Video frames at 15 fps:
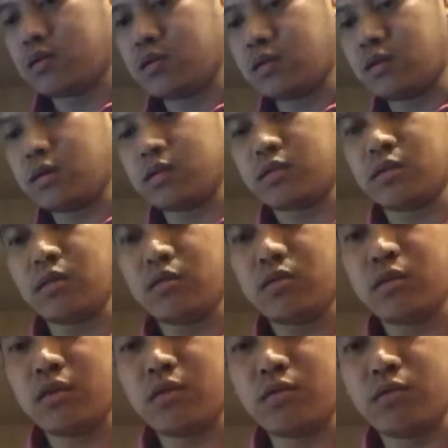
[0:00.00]
ito,
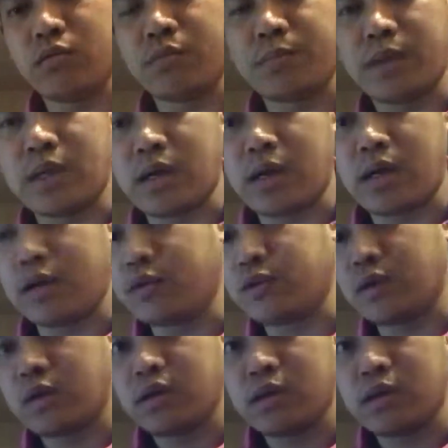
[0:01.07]
yung pinaka-ano niya.